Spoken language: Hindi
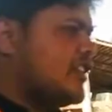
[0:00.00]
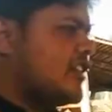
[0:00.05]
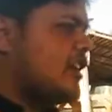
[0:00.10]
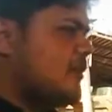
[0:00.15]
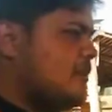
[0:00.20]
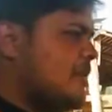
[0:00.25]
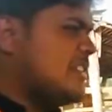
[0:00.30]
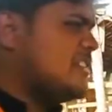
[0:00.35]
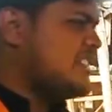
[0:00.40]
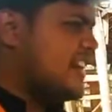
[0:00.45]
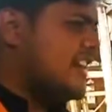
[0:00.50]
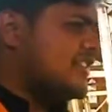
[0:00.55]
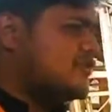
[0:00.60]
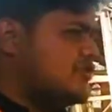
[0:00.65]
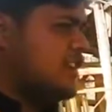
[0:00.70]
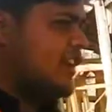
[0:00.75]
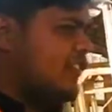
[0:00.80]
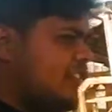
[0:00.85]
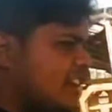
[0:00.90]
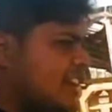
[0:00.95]
नगर पंचायत
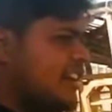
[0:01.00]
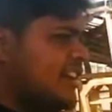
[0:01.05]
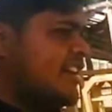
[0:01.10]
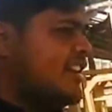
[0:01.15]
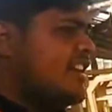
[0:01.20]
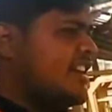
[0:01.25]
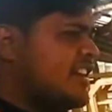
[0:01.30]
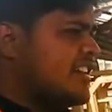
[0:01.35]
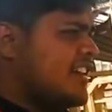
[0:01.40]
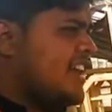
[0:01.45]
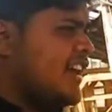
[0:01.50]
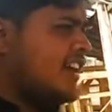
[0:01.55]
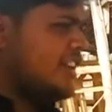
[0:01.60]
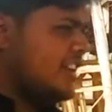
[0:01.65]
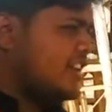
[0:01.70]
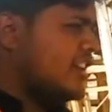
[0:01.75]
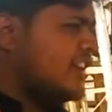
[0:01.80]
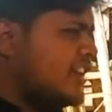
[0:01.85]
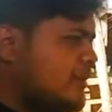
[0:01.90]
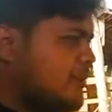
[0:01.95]
चुनाव है क्या ये
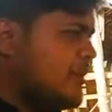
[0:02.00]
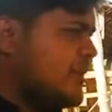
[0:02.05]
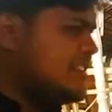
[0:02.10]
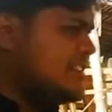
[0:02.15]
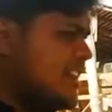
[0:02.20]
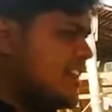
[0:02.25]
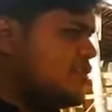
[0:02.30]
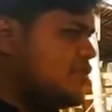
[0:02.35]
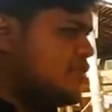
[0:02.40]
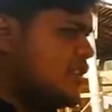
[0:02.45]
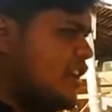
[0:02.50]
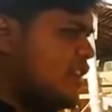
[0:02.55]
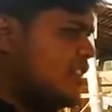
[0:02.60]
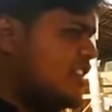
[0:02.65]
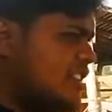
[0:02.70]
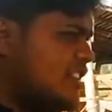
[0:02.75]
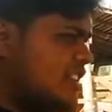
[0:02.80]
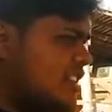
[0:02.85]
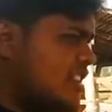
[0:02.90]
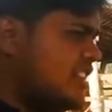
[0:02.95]
नगर पंचायत चुनाव के
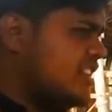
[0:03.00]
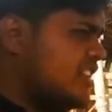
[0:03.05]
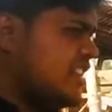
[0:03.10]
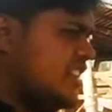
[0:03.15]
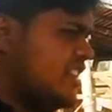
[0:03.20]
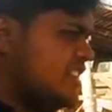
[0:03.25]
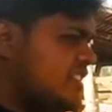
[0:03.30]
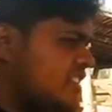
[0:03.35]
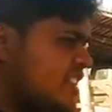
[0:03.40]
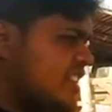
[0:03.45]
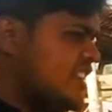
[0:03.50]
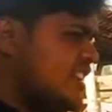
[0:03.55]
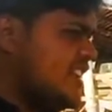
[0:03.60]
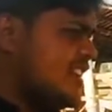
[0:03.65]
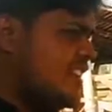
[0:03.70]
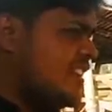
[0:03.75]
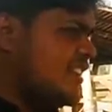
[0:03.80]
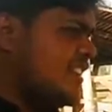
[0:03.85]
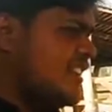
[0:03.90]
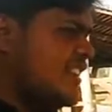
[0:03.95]
अंतर्गत ये जगह है
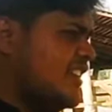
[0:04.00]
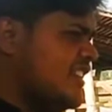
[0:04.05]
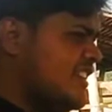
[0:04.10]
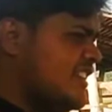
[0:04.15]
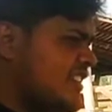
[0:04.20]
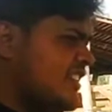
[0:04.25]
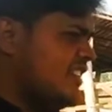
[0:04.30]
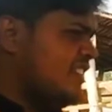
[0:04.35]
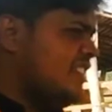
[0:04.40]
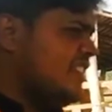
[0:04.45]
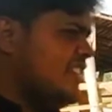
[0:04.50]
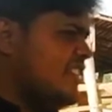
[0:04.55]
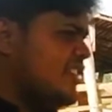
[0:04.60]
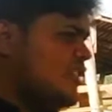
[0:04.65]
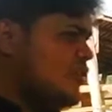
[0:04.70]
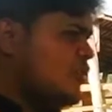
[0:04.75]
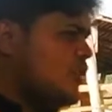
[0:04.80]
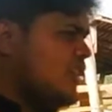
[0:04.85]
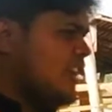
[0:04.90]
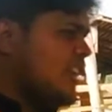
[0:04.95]
ककरही
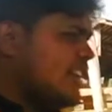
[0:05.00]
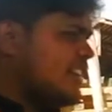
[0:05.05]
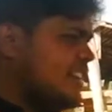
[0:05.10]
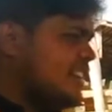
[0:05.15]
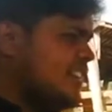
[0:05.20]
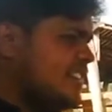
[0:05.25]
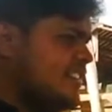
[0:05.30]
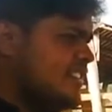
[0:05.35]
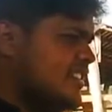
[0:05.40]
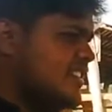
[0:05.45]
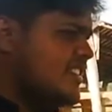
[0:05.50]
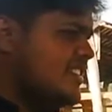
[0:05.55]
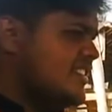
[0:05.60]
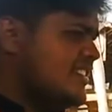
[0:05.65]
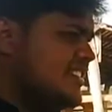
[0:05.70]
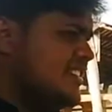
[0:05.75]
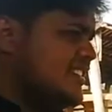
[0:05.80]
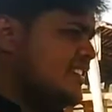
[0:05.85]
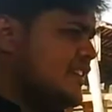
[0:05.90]
गोला के अंतर्गत